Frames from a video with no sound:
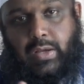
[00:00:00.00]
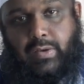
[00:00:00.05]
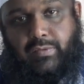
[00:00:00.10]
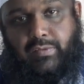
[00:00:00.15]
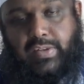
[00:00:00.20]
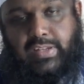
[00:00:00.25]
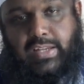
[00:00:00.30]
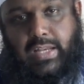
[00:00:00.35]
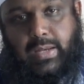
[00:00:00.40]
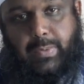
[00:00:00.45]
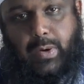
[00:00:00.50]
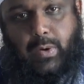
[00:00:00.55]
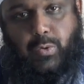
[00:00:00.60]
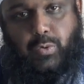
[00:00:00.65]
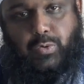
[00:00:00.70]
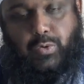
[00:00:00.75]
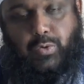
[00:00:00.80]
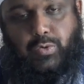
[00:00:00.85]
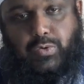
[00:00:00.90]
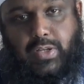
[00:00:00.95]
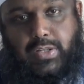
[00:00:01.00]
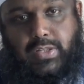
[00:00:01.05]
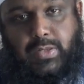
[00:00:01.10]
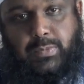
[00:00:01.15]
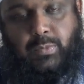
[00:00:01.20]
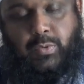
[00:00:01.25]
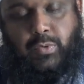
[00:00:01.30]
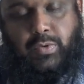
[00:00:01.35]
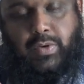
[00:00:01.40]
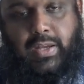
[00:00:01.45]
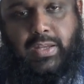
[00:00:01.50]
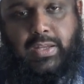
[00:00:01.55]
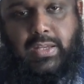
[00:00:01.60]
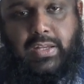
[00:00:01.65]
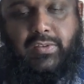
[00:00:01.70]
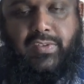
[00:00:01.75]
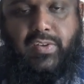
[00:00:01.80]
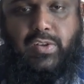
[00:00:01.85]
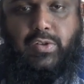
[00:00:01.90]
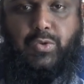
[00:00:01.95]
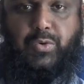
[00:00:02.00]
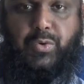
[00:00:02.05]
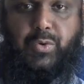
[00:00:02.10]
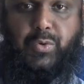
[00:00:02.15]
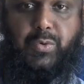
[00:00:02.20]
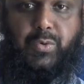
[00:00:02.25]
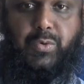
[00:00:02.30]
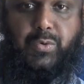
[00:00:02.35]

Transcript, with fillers: Veut dire par cause cause du monde et n'y fait du tout.